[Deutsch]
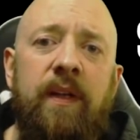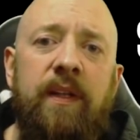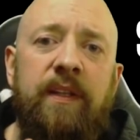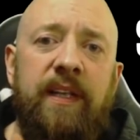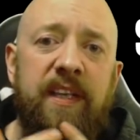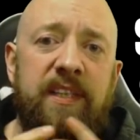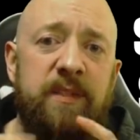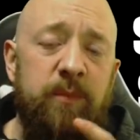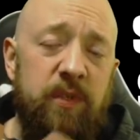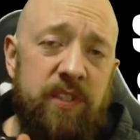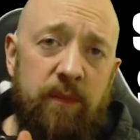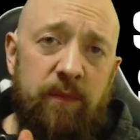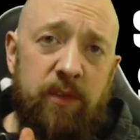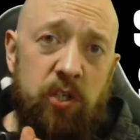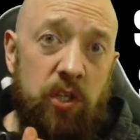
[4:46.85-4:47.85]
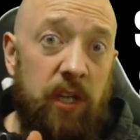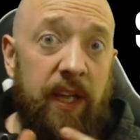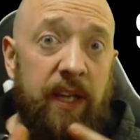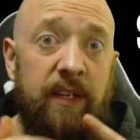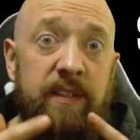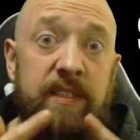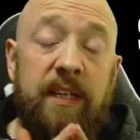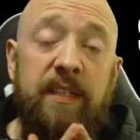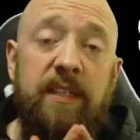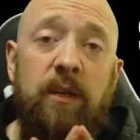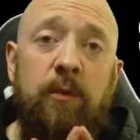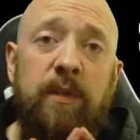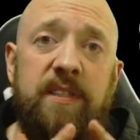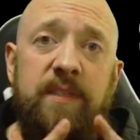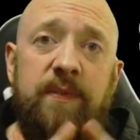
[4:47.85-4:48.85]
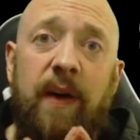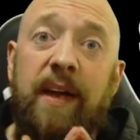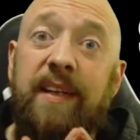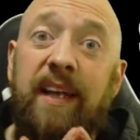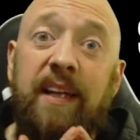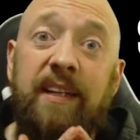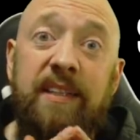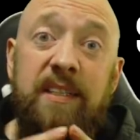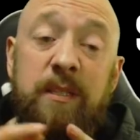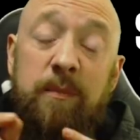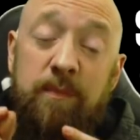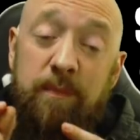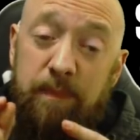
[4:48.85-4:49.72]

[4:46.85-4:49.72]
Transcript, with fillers: den ersten Boss haben wir schon längere Zeit down. Den zweiten hatte ich